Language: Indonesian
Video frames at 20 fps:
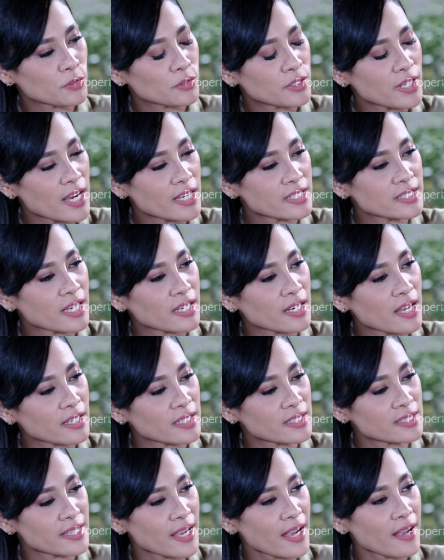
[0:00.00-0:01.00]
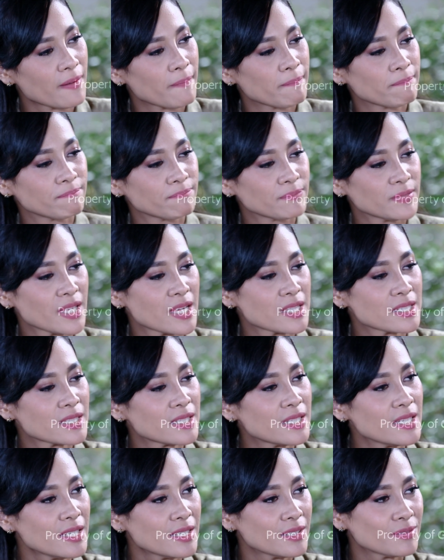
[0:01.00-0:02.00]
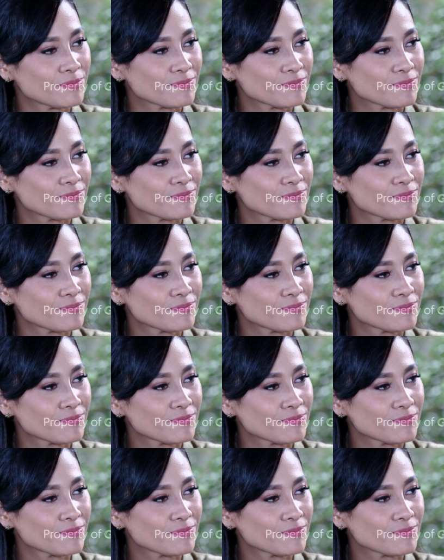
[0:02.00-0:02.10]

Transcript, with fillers: Udah, jangan nangis ya. Jangan sedih.